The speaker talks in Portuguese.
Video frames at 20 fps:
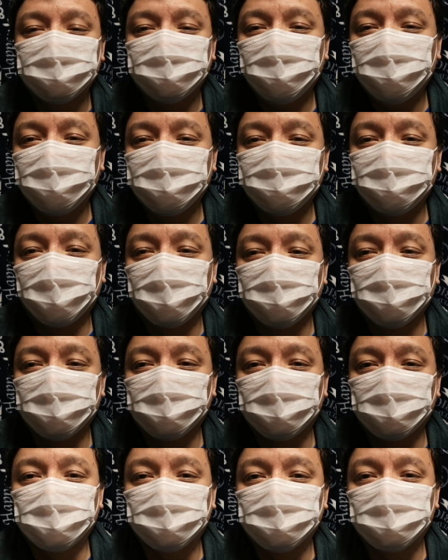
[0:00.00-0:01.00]
E a gente foi
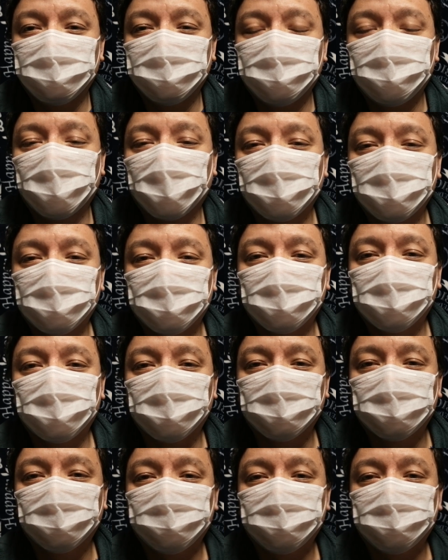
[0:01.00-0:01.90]
no ligou no,